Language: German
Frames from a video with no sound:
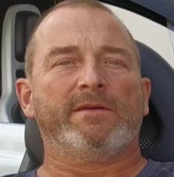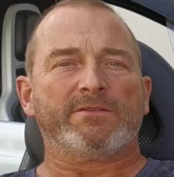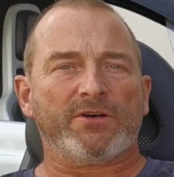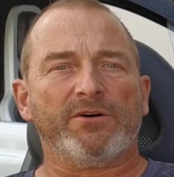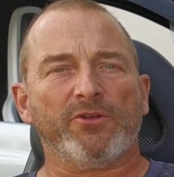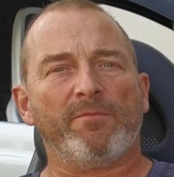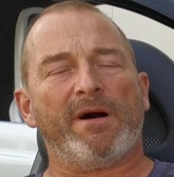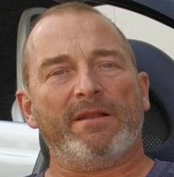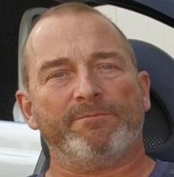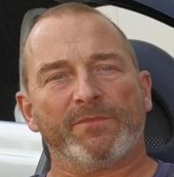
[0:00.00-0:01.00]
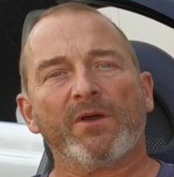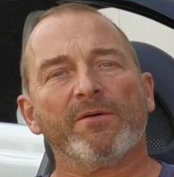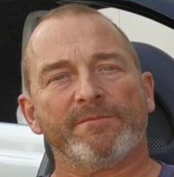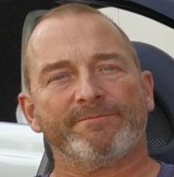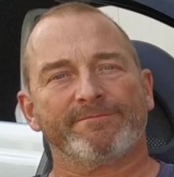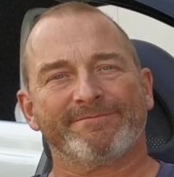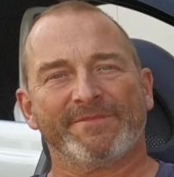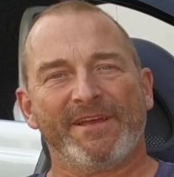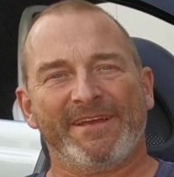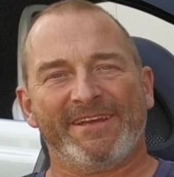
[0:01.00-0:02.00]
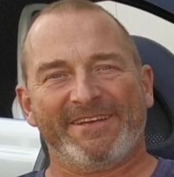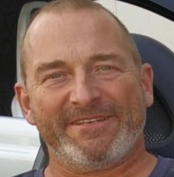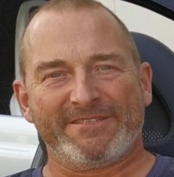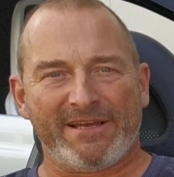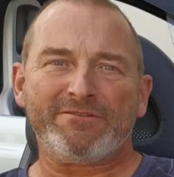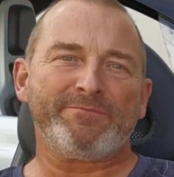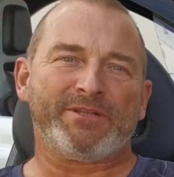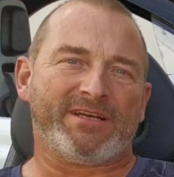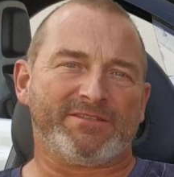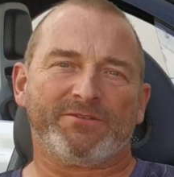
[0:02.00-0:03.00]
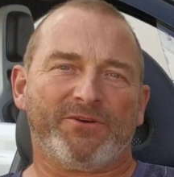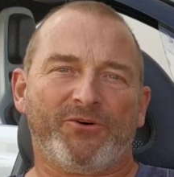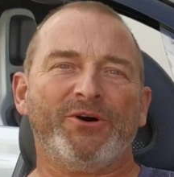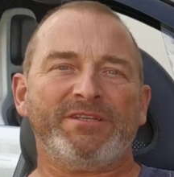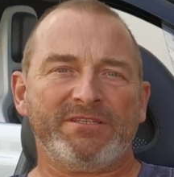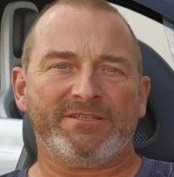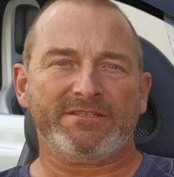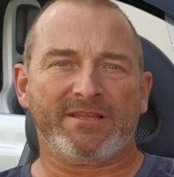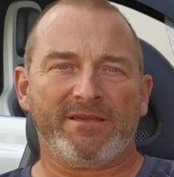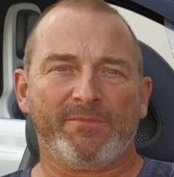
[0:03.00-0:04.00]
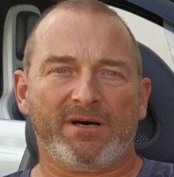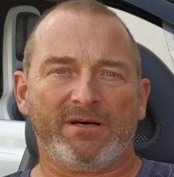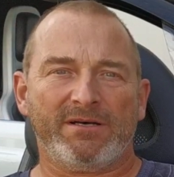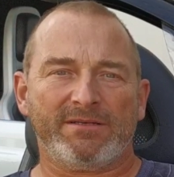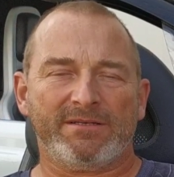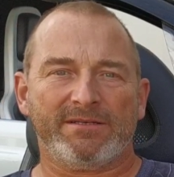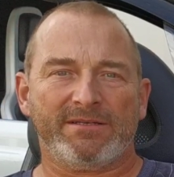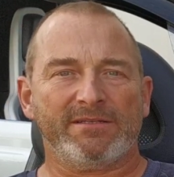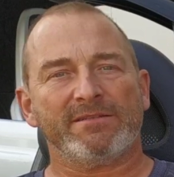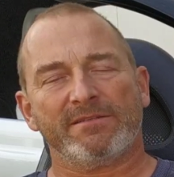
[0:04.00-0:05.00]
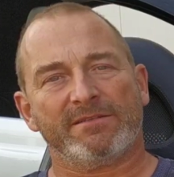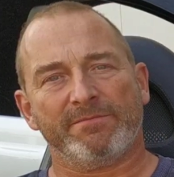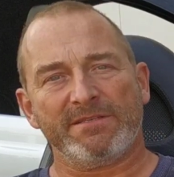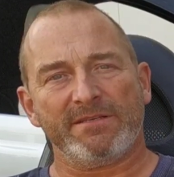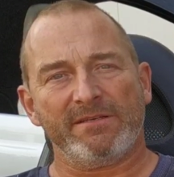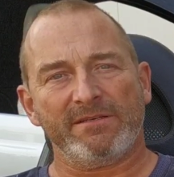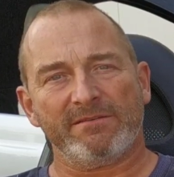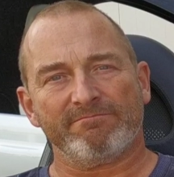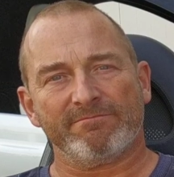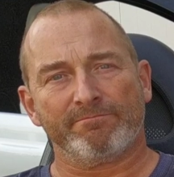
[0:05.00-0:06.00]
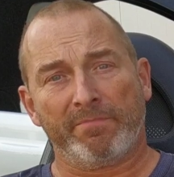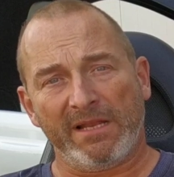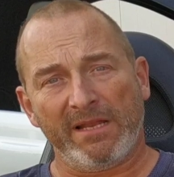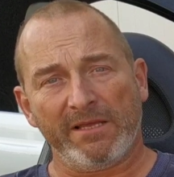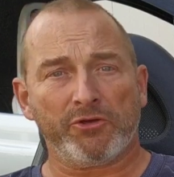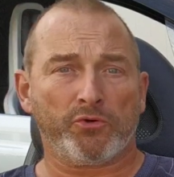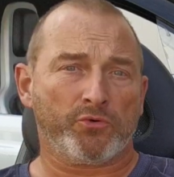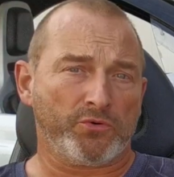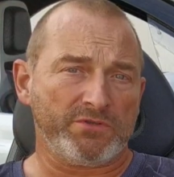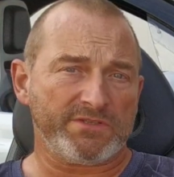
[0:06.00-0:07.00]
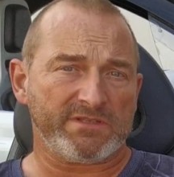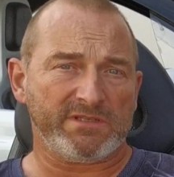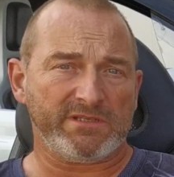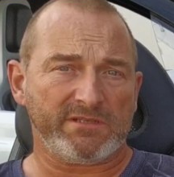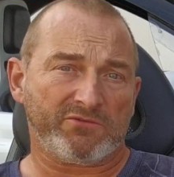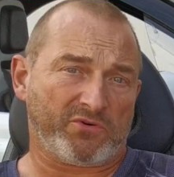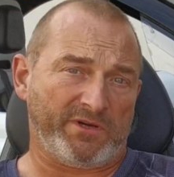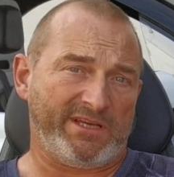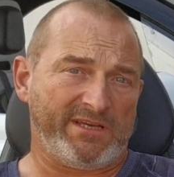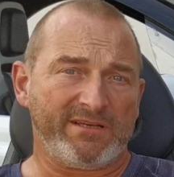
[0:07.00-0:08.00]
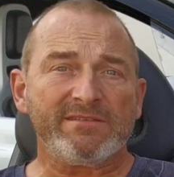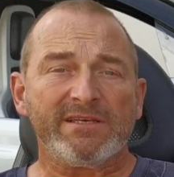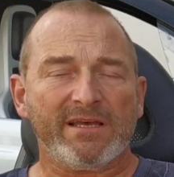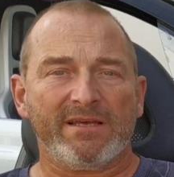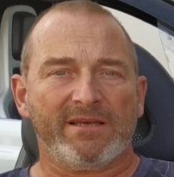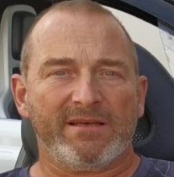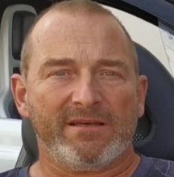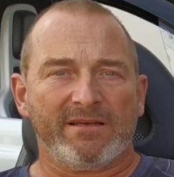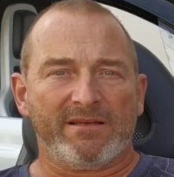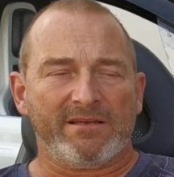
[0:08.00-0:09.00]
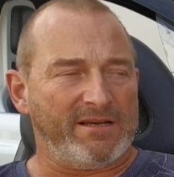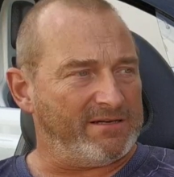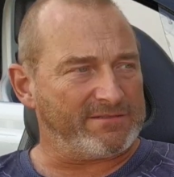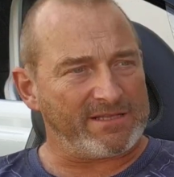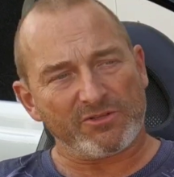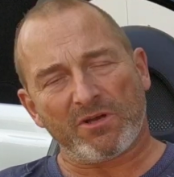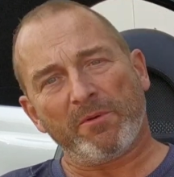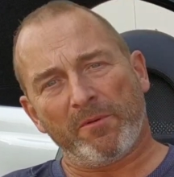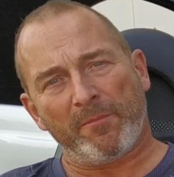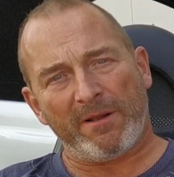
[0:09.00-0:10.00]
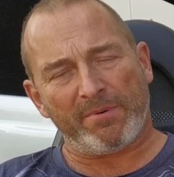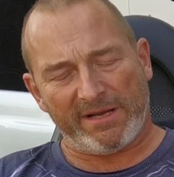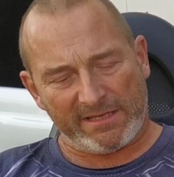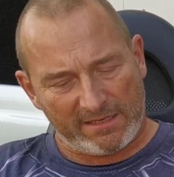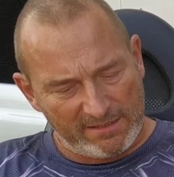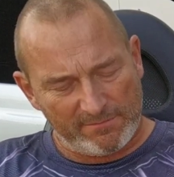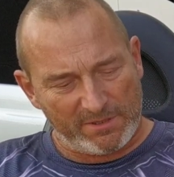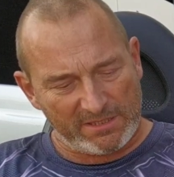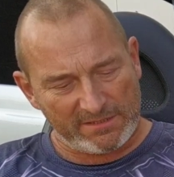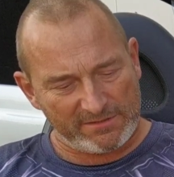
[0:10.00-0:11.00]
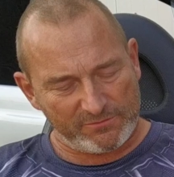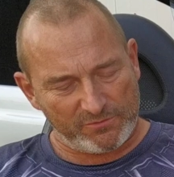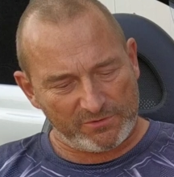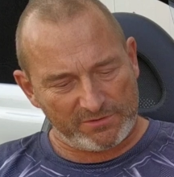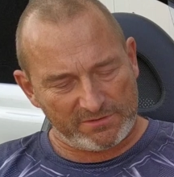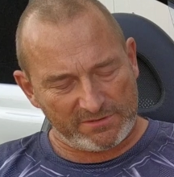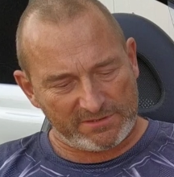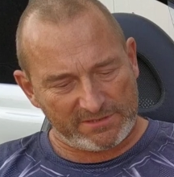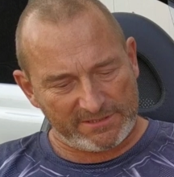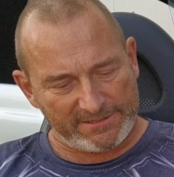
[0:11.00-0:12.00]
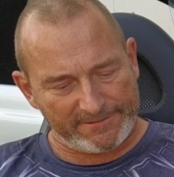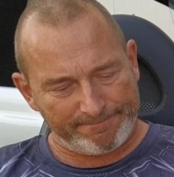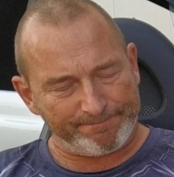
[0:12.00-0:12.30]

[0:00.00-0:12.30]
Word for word: So, nochmal. Servus miteinander. Heute das Thema äh, Twissi billig, günstig, teuer. Ja, dazu habe ich mir mal ein paar Gedanken gemacht und äh,